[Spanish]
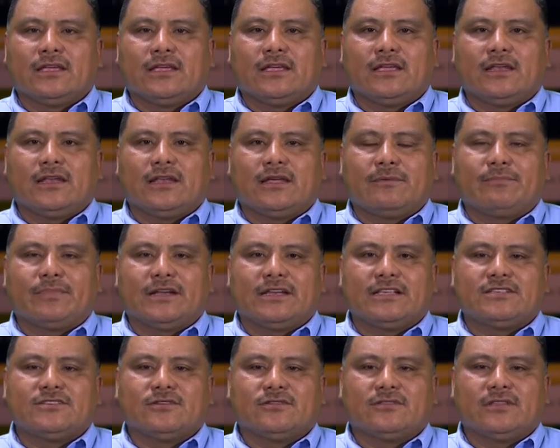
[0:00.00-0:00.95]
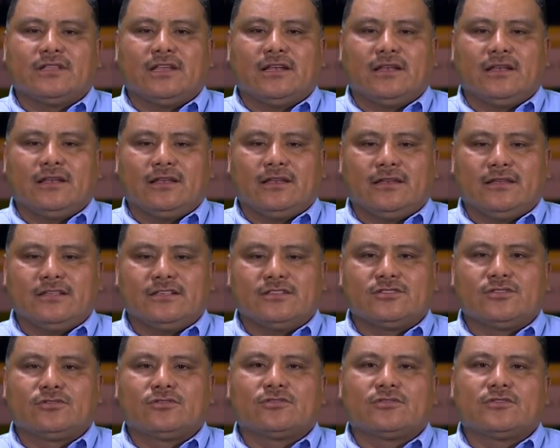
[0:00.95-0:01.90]
eh, la aparición del
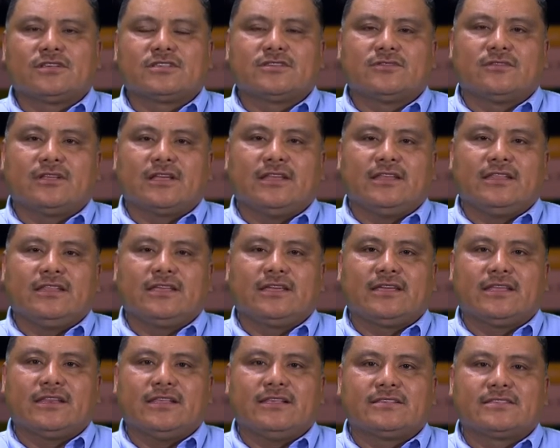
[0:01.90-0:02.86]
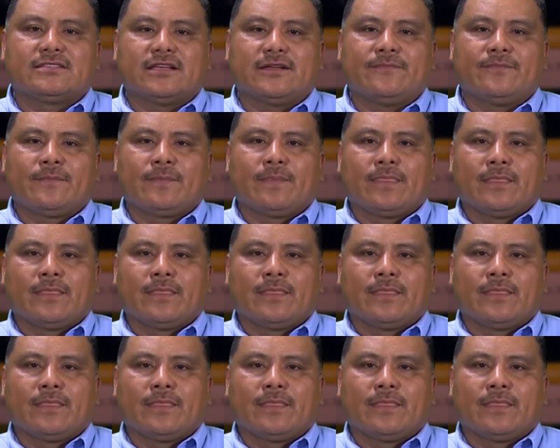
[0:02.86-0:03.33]
Instituto Nacional Indigenista